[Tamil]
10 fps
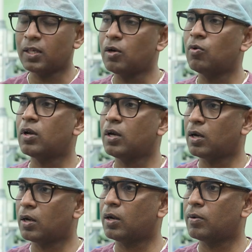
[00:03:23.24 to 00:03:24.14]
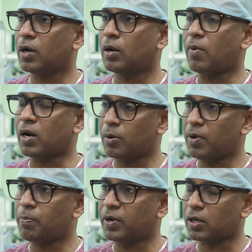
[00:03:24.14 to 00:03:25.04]
எந்த ஒரு
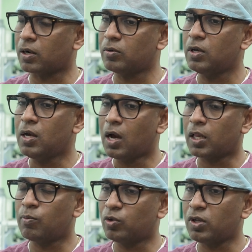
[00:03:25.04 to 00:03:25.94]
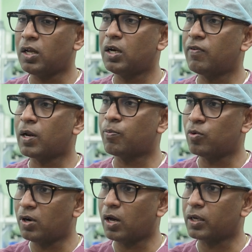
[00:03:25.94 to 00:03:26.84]
மாற்றம் ஏற்பட்டாலும் அது முதல்ல லிவரை
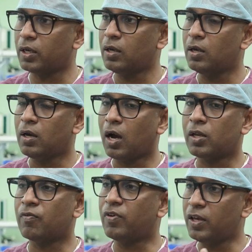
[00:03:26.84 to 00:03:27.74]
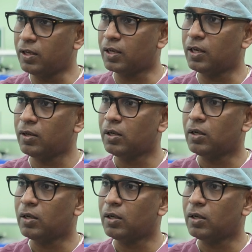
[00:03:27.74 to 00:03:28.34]
புண்ணாகி அது வீங்கி